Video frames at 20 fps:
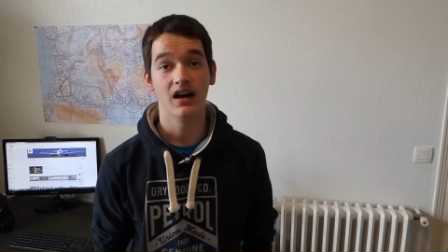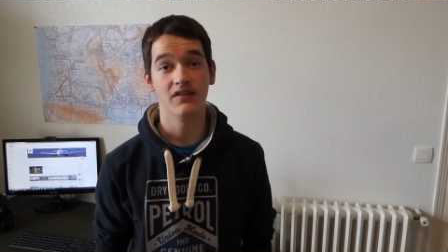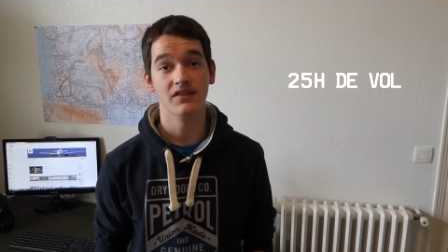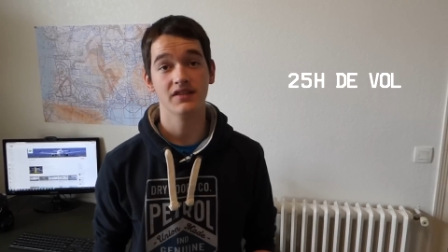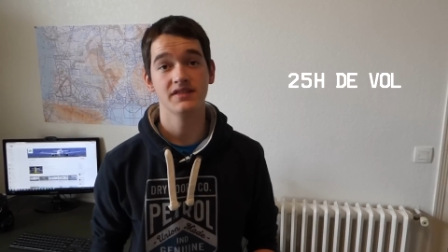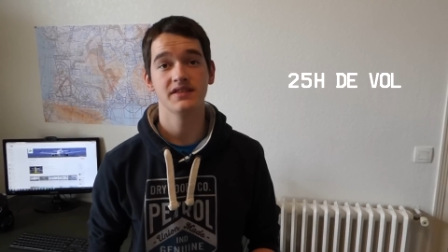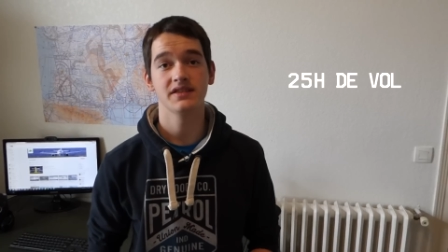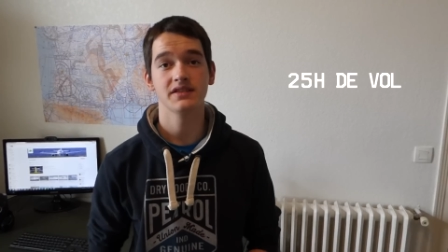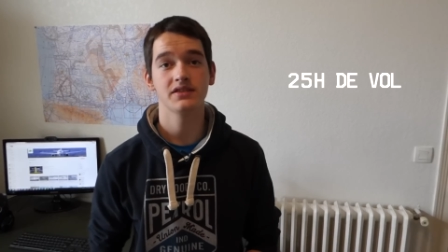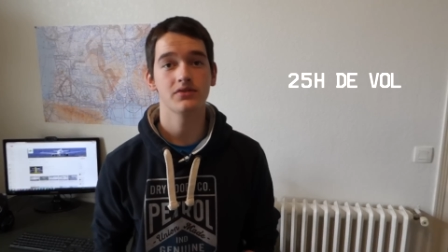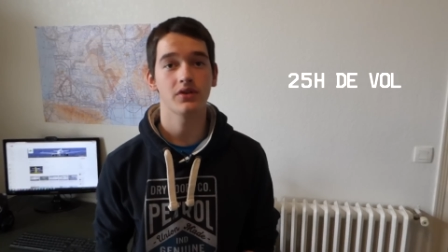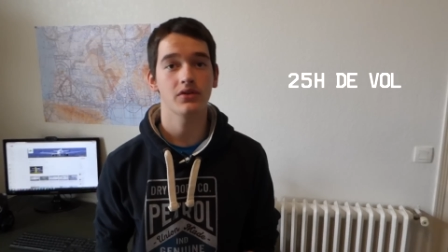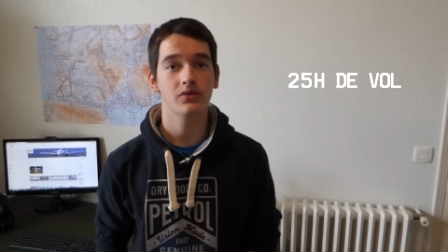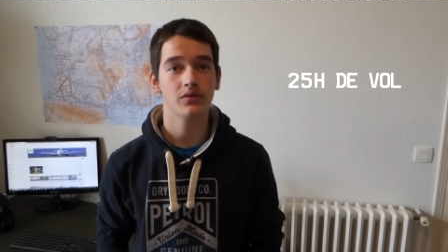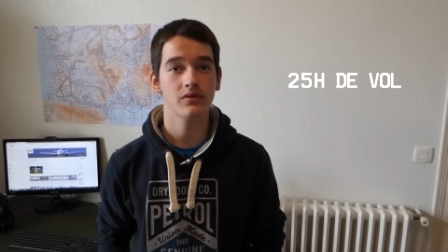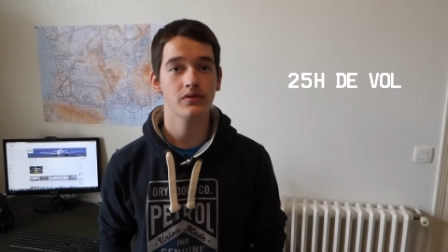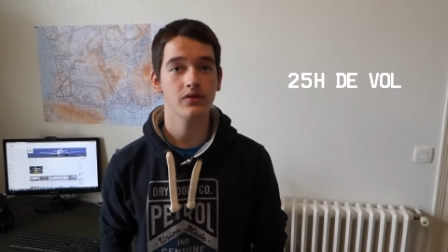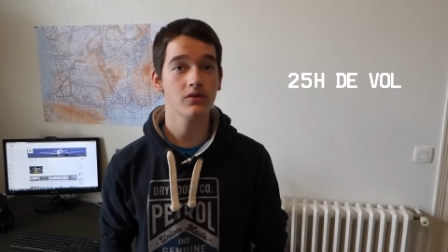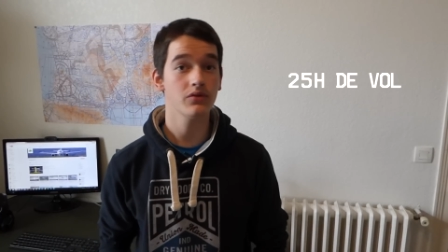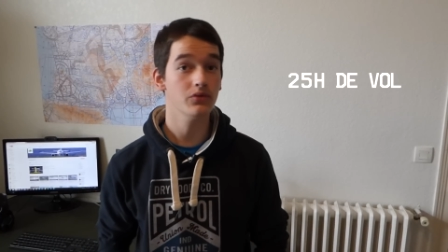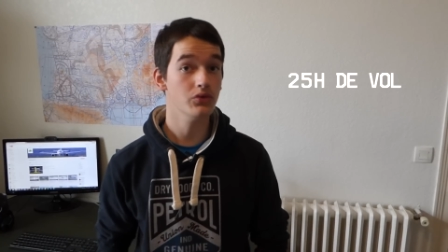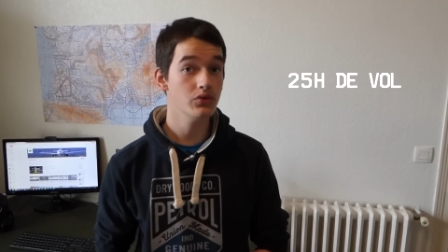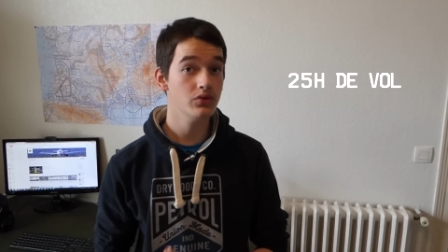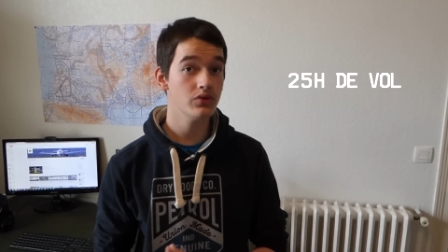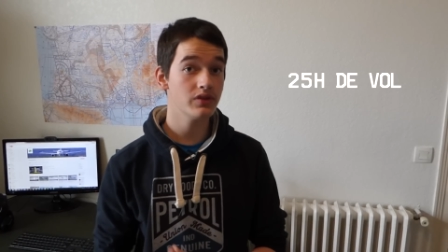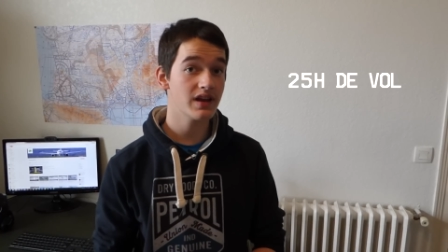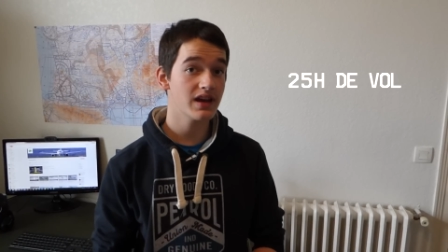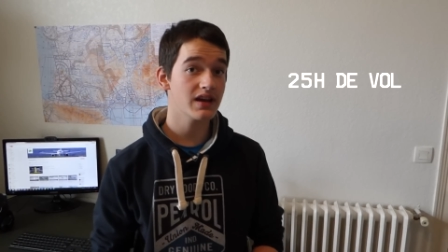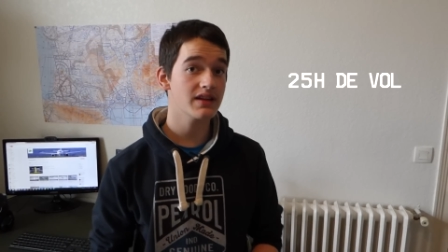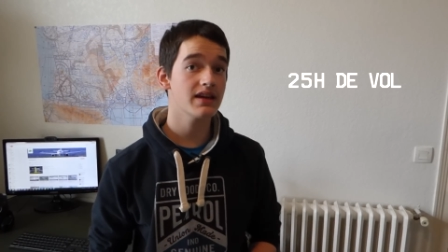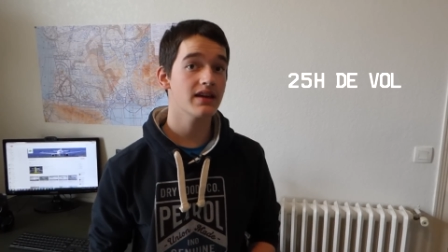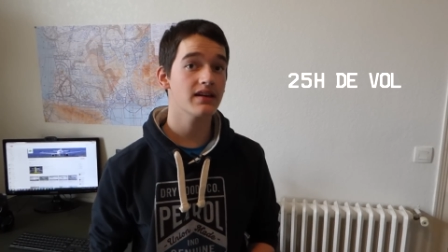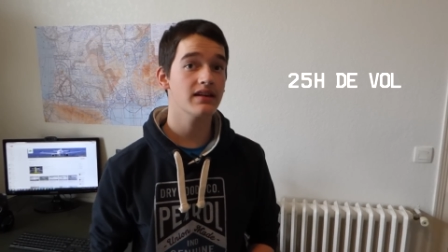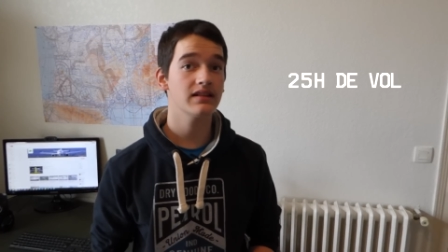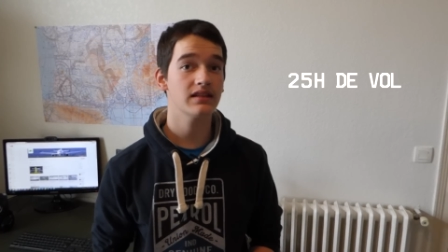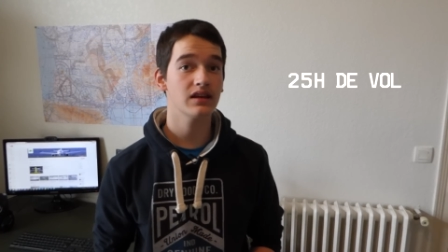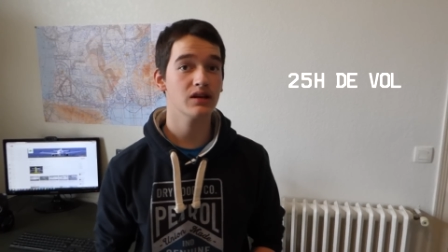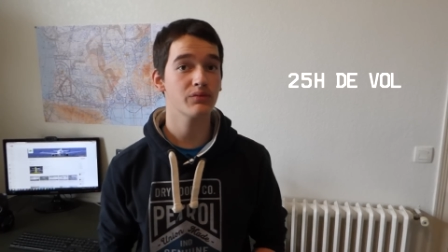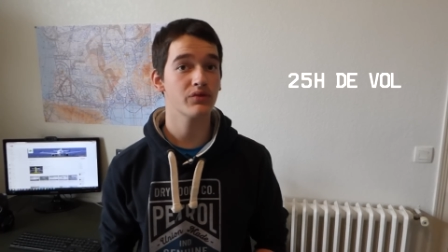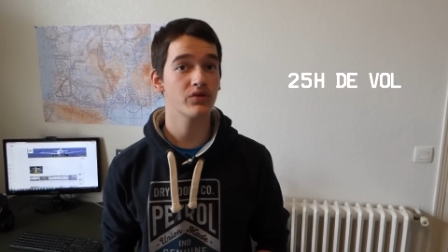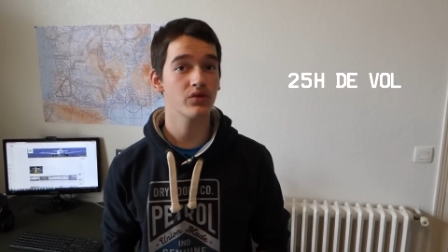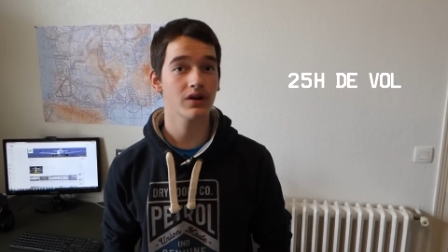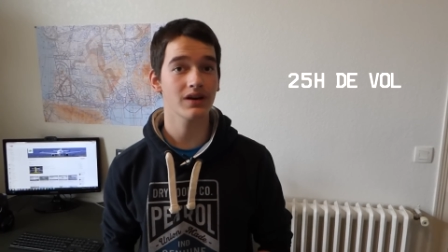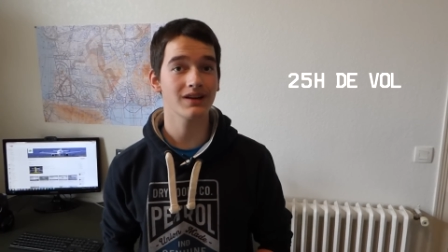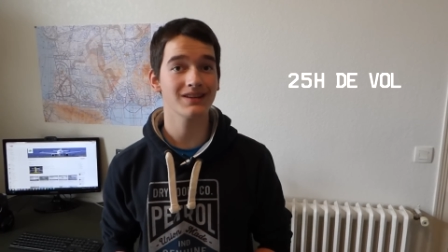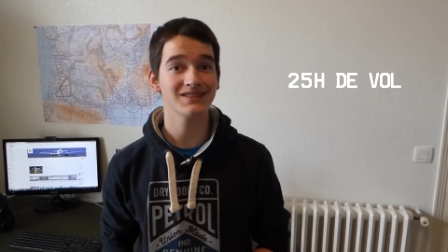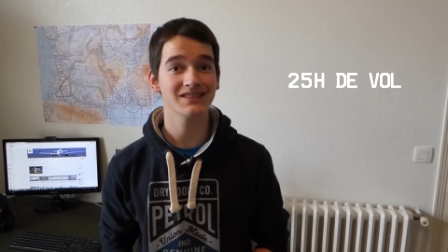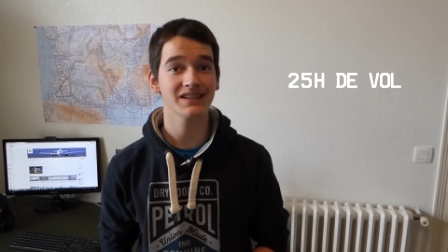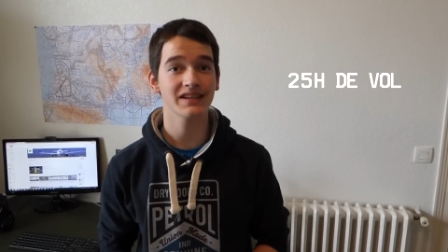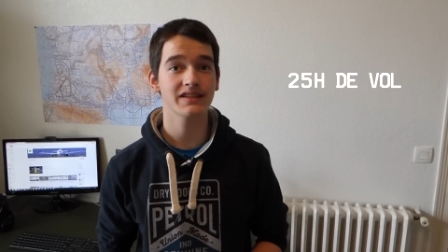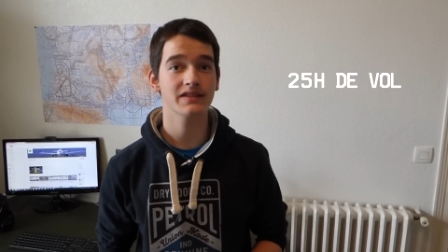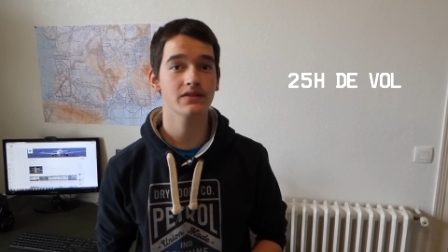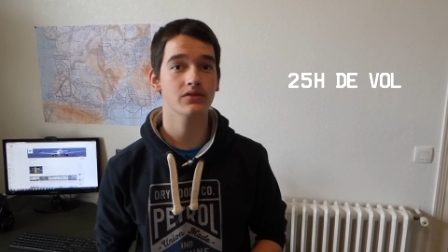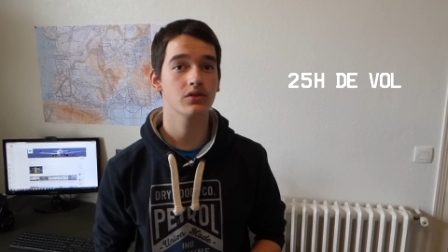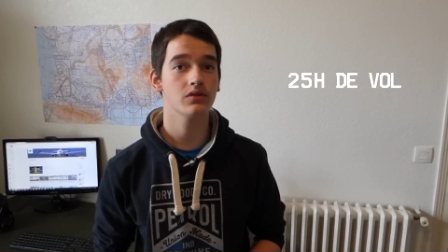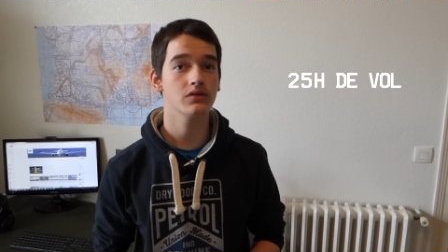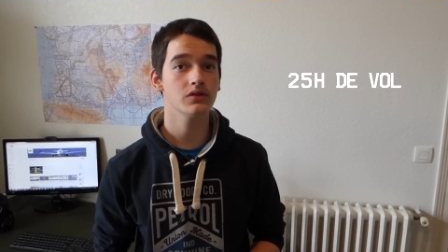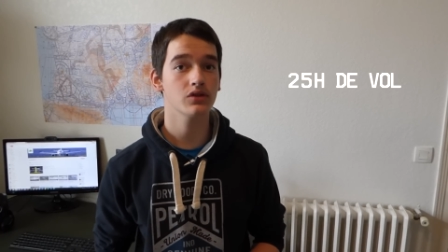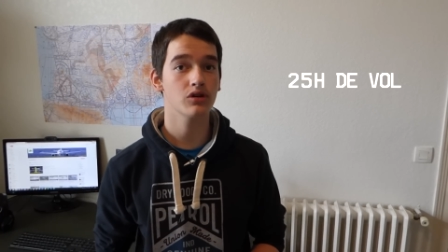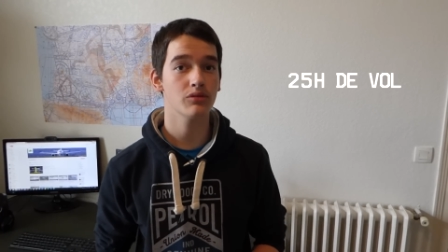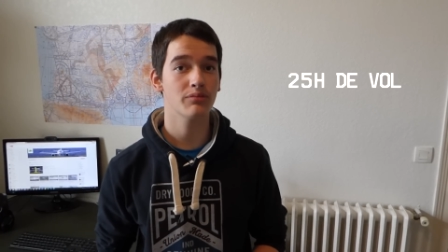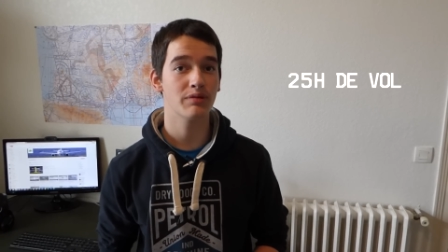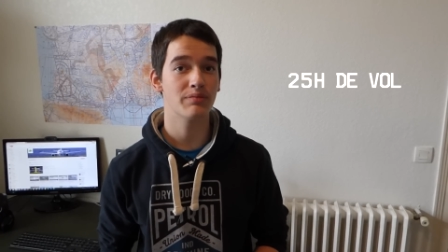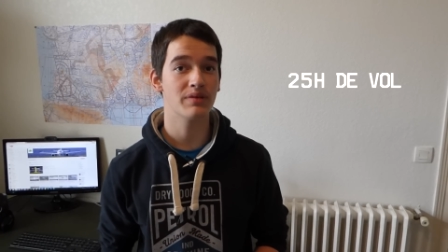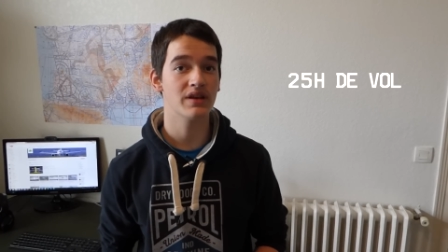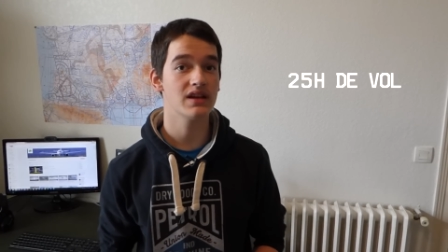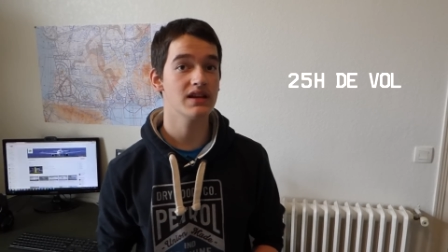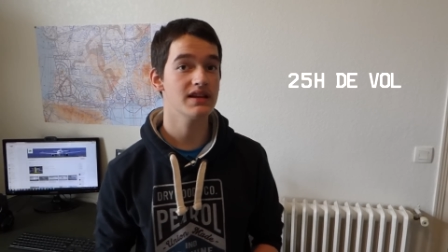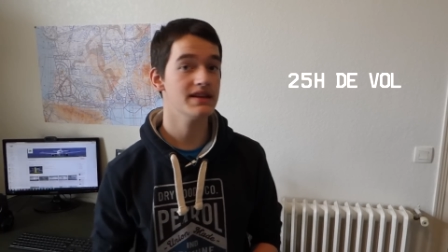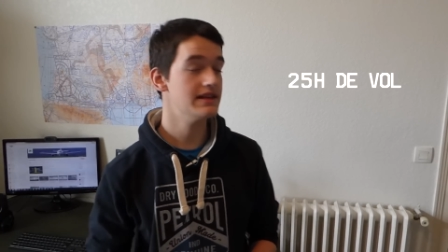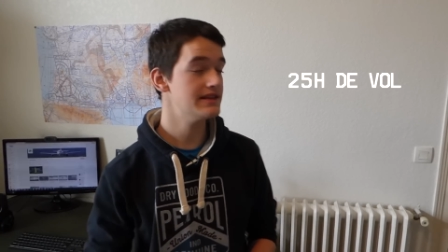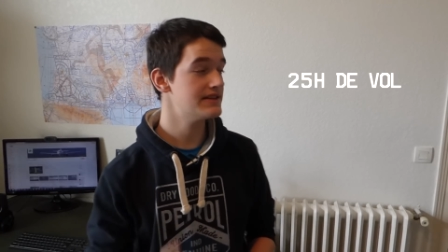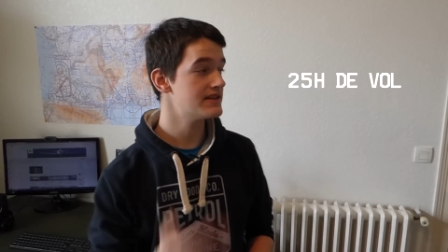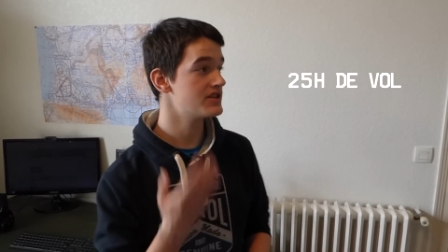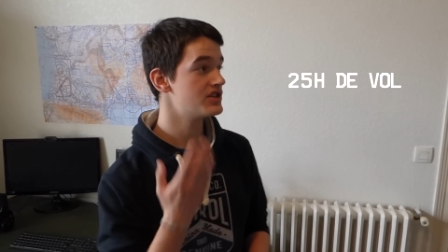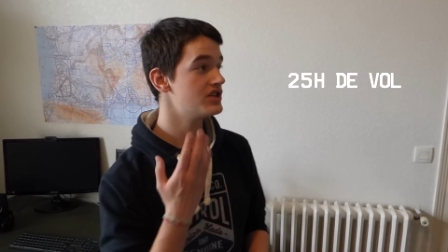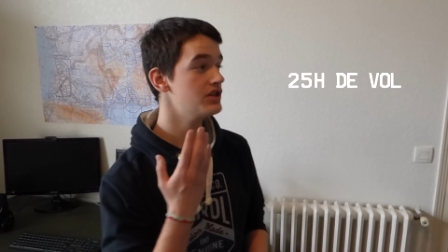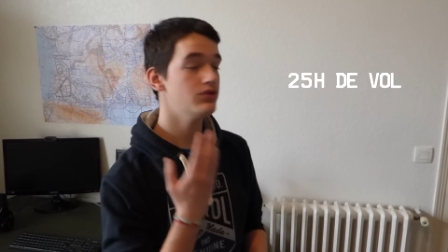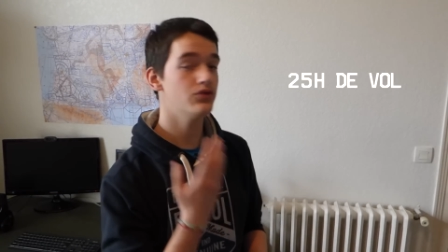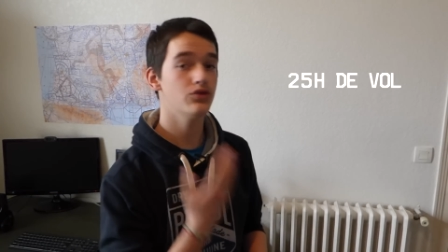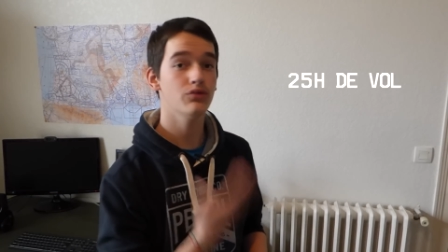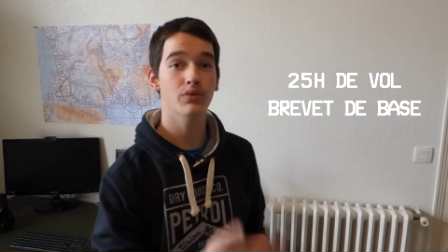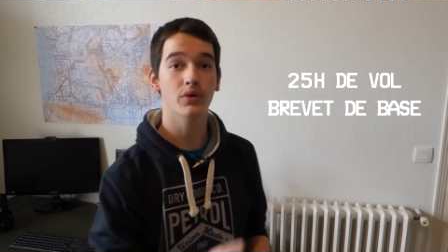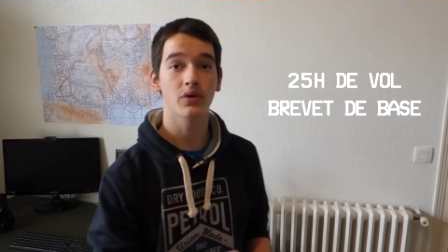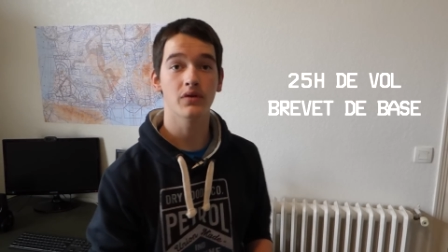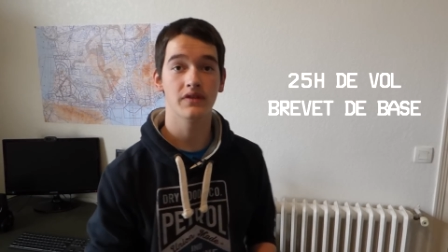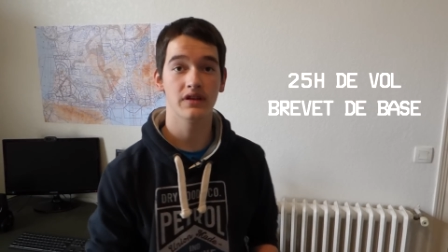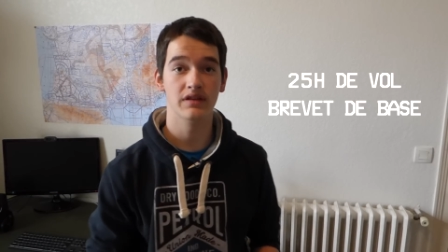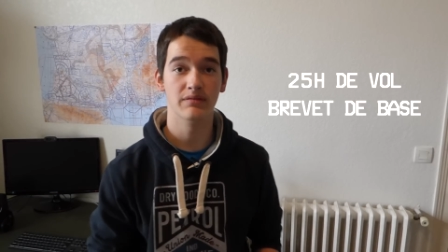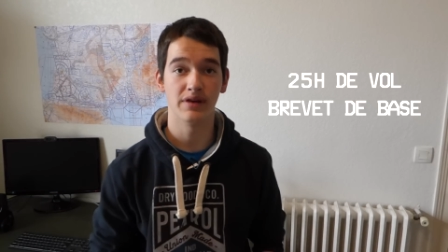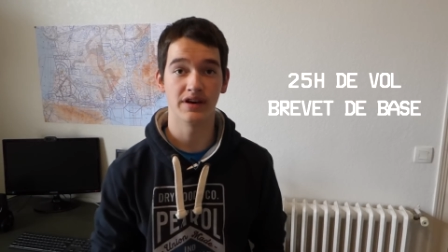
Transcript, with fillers: À 25 heures de vol, une dernière étape sera intéressante dans votre PPL, il s'agit du brevet de